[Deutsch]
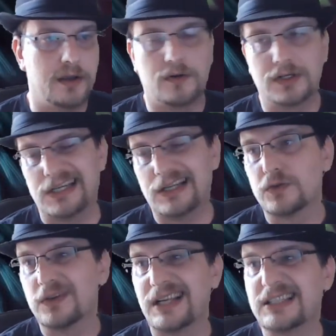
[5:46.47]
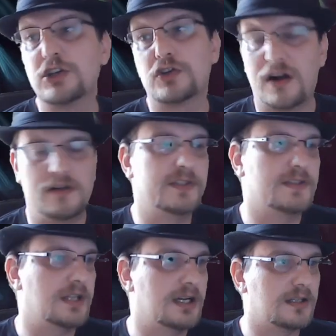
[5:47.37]
Und in der sogenannten
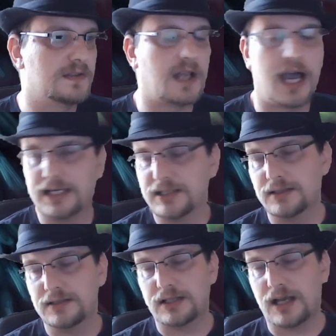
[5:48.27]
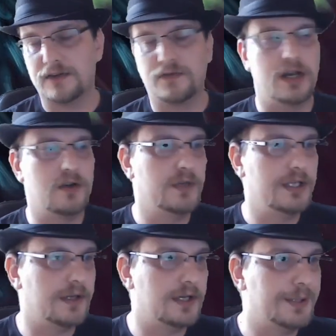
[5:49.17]
Teufelsnacht, das ist einen Tag vor
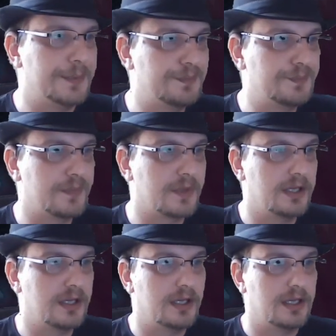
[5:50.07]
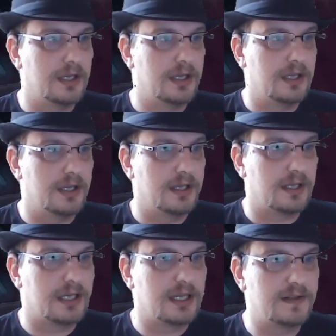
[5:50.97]
Halloween, ähm,
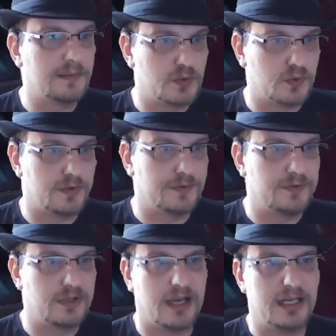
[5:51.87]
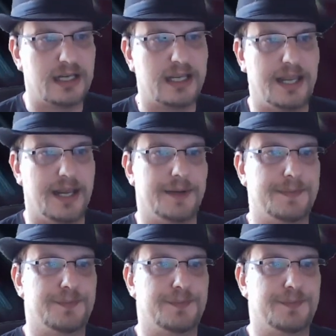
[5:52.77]
kriegen sie Besuch von einer Gang.